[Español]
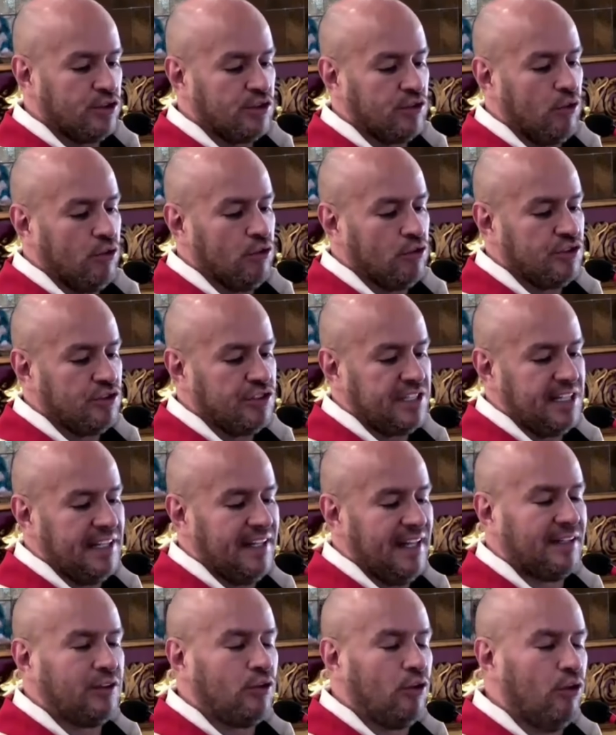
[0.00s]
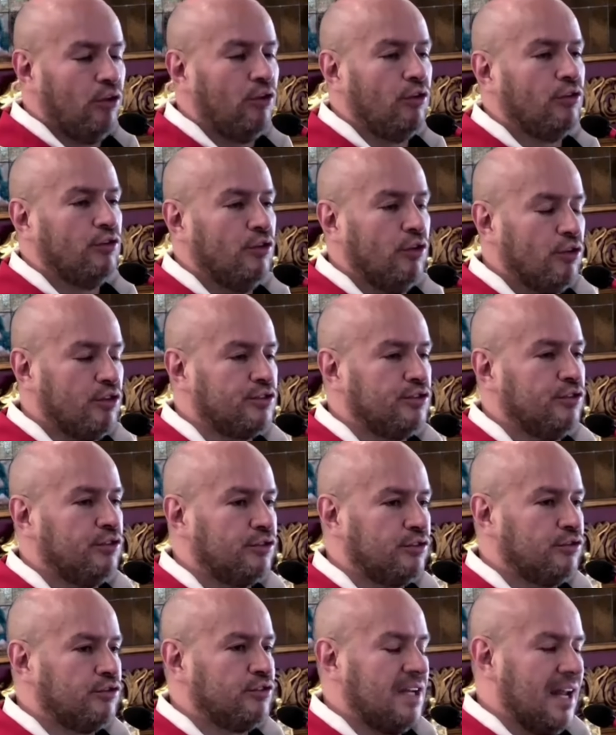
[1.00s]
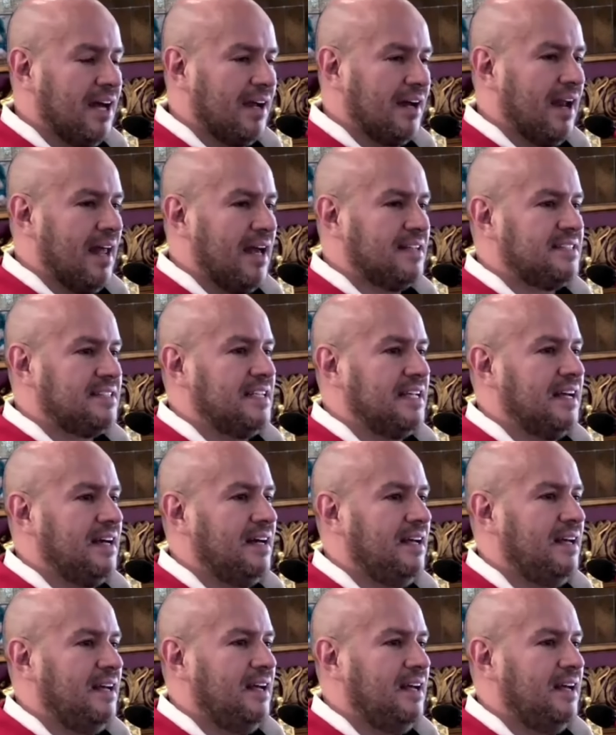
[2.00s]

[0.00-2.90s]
conceda a todos nosotros la gracia